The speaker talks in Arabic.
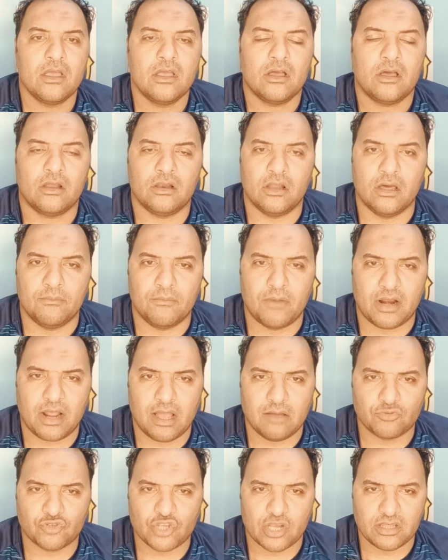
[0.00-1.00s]
اللهم ارحم
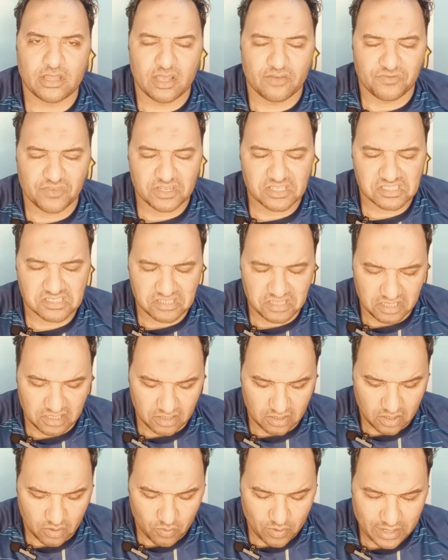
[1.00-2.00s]
شهداء فلسطين
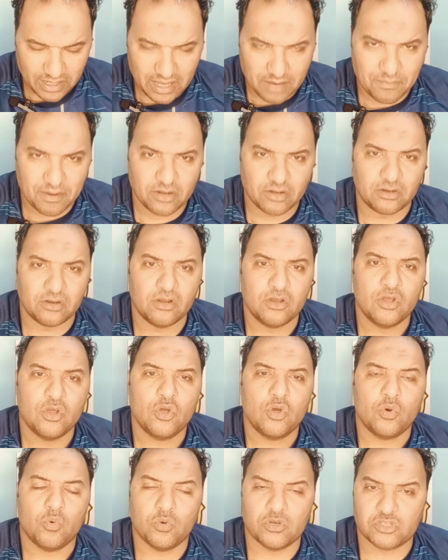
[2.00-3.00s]
واليمن
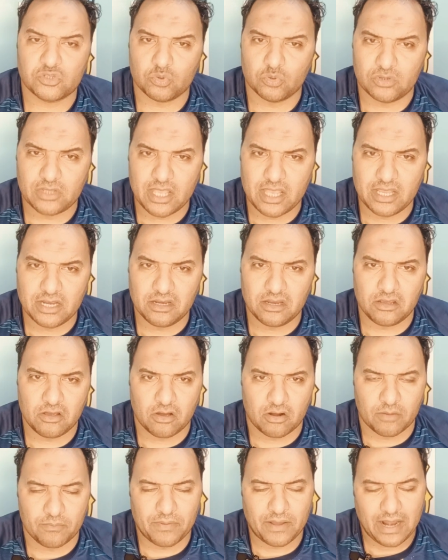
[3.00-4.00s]
والسودان يا
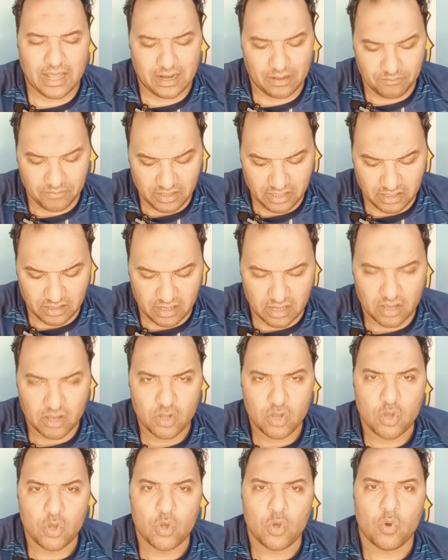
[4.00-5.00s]
رب العالمين
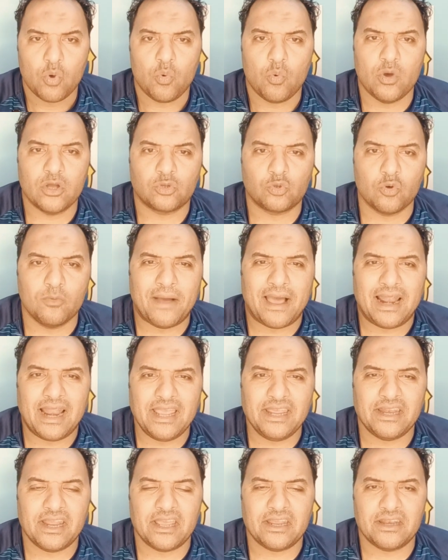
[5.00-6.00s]
وتوب
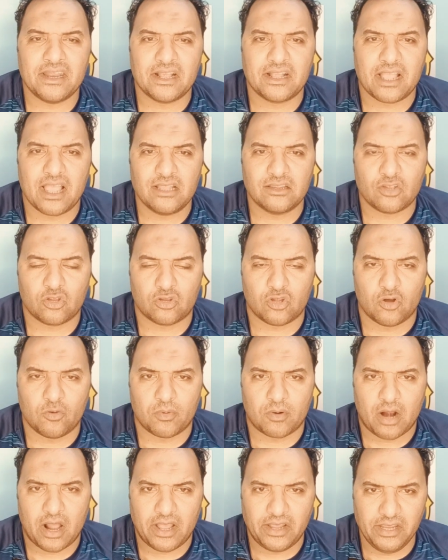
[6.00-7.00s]
علينا انك انت التواب
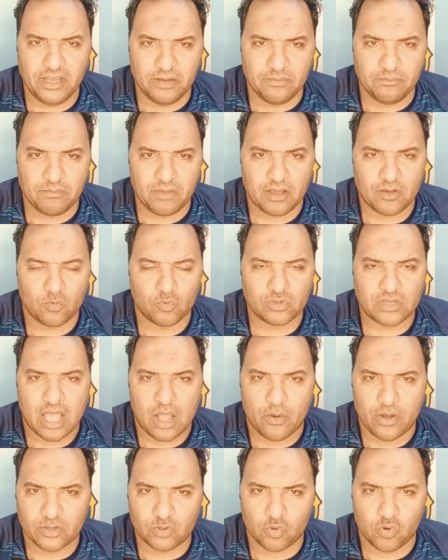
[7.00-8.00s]
الرحيم
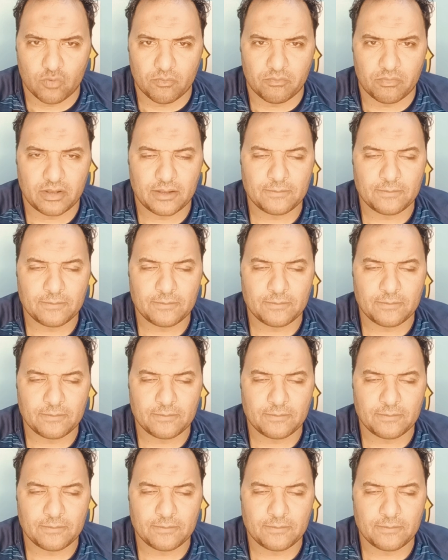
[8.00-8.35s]
ودعواتكم